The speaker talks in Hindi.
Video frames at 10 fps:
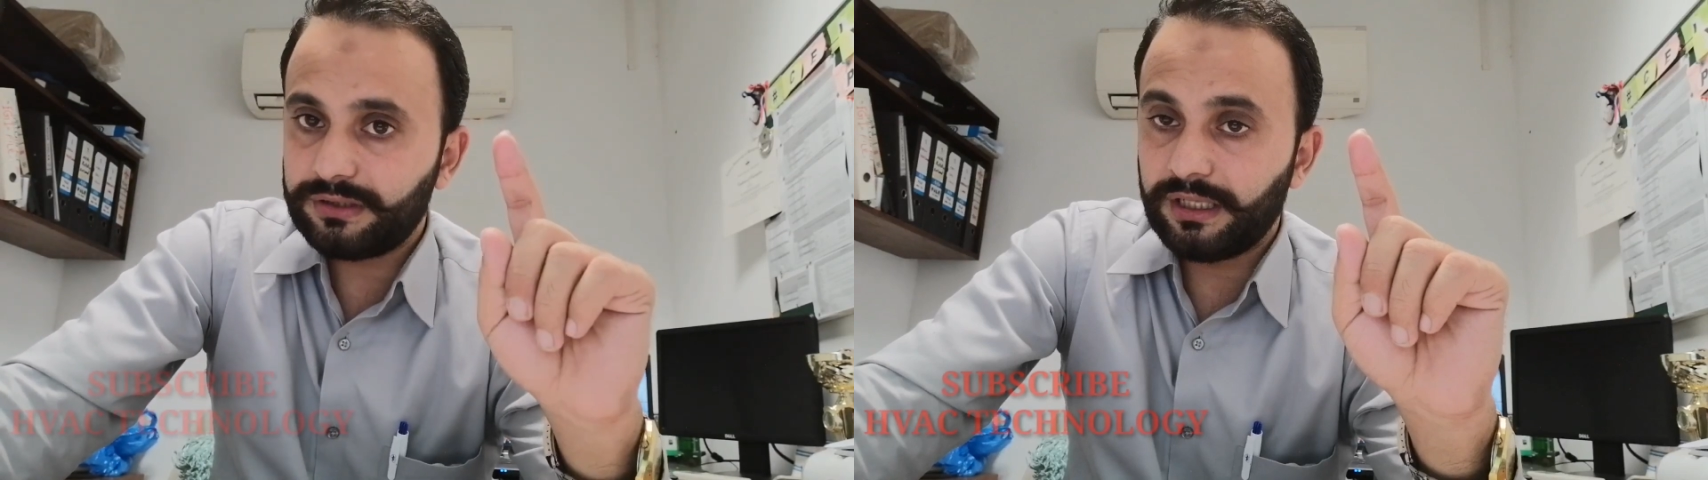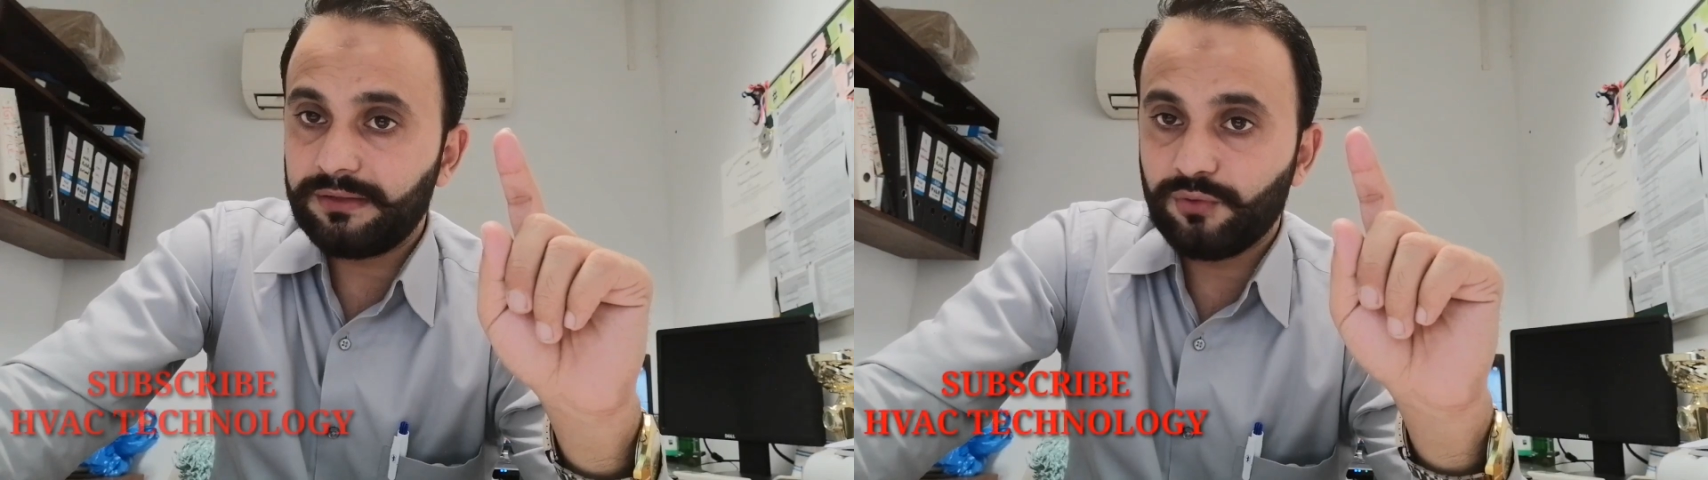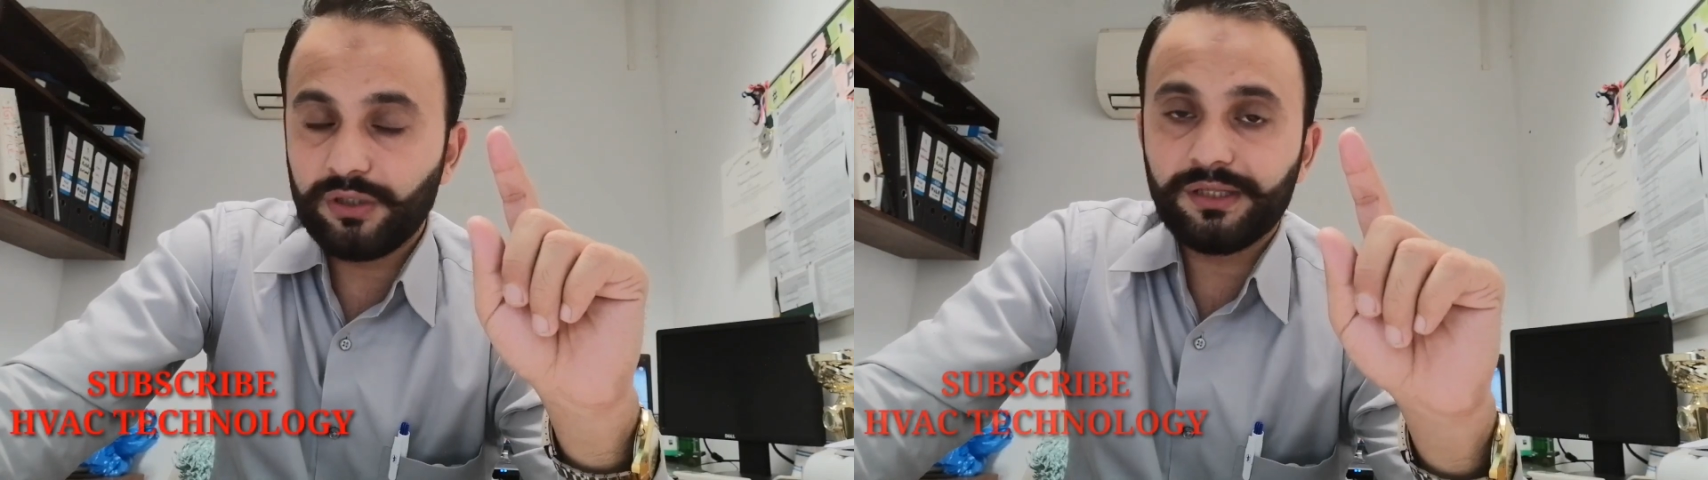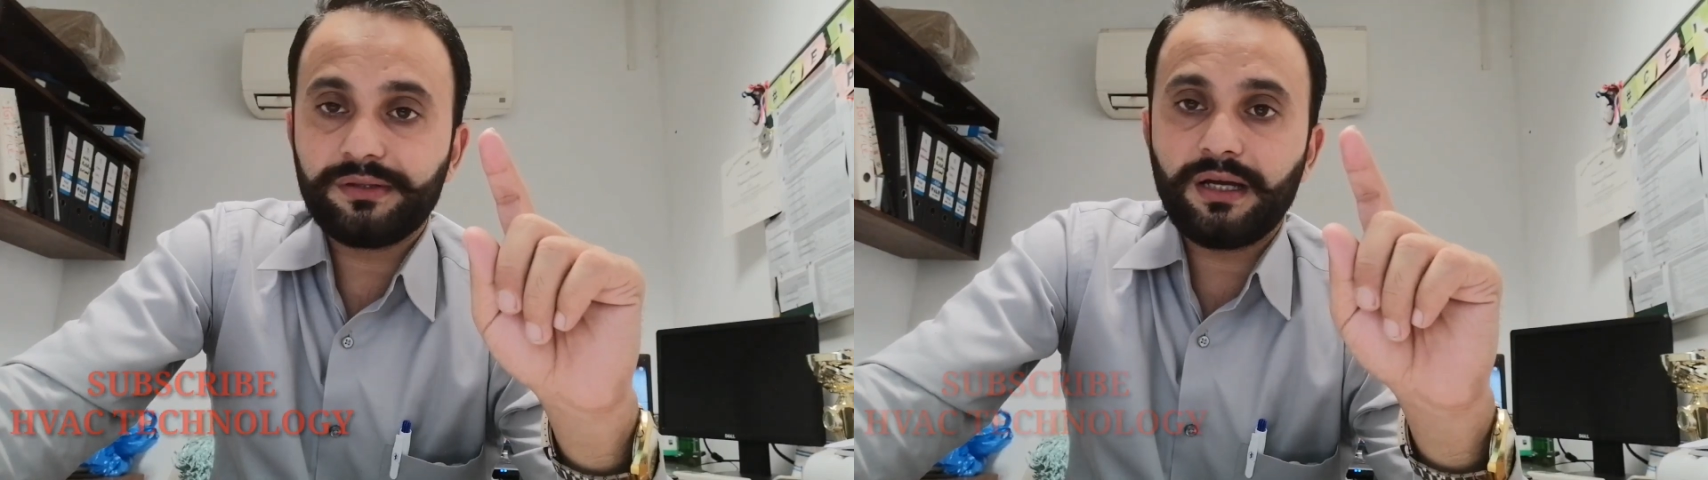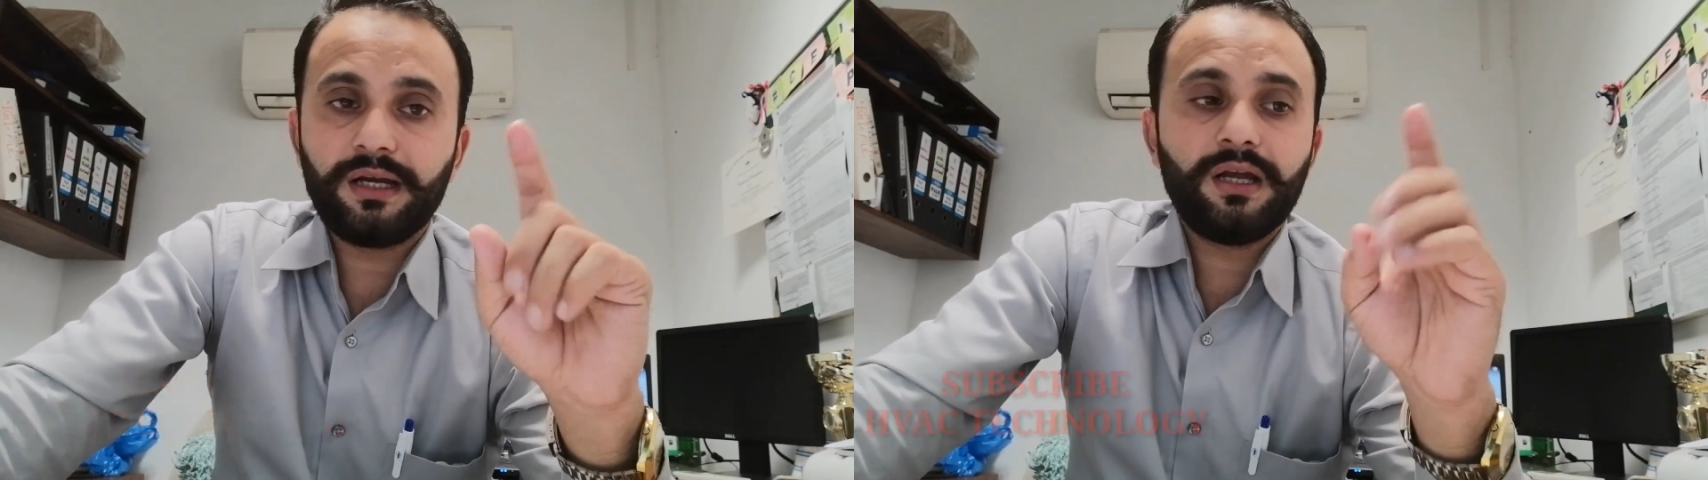करंट वो
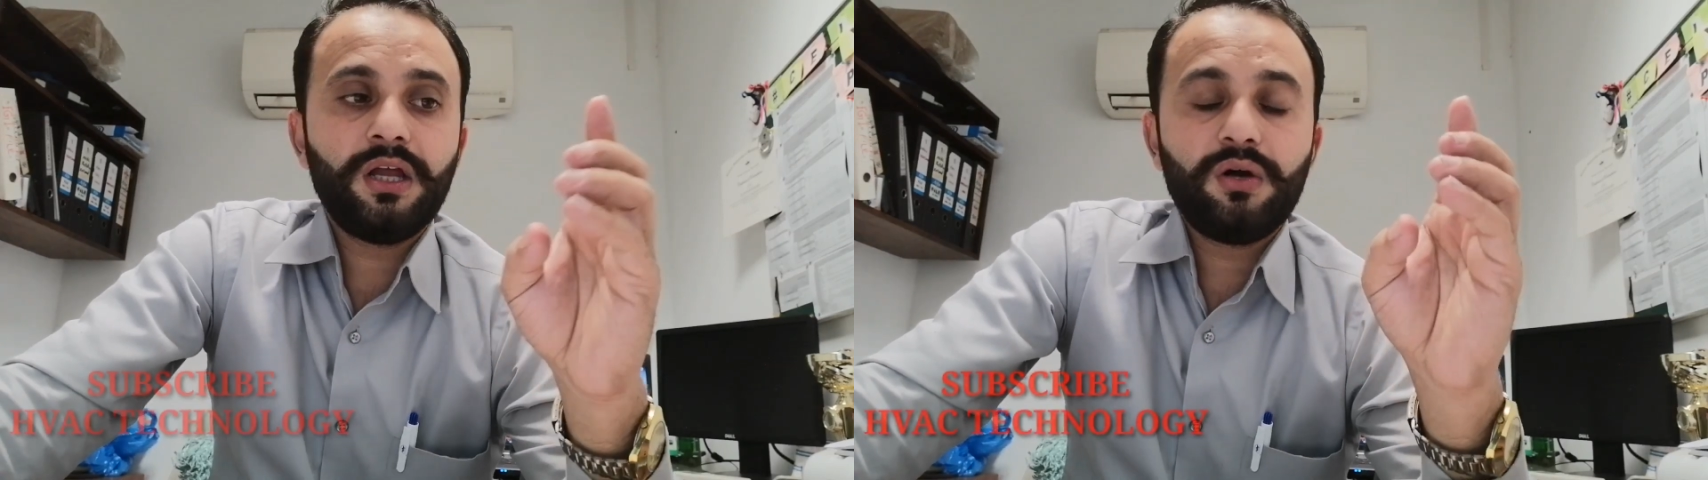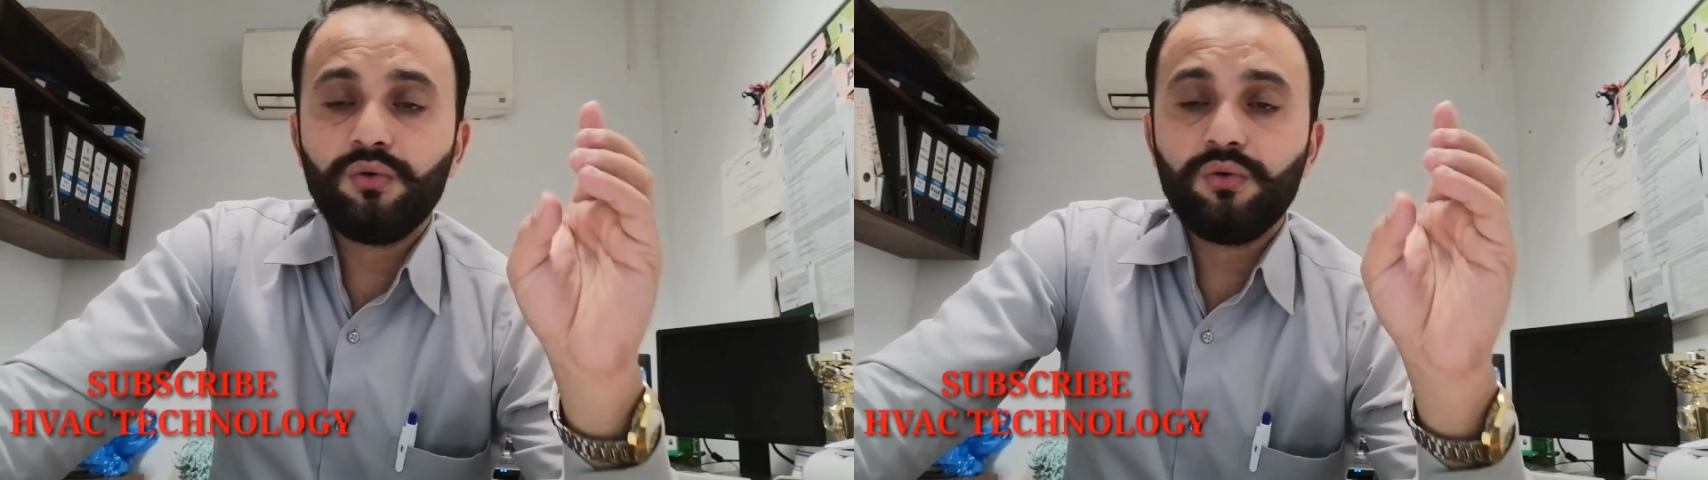लेता है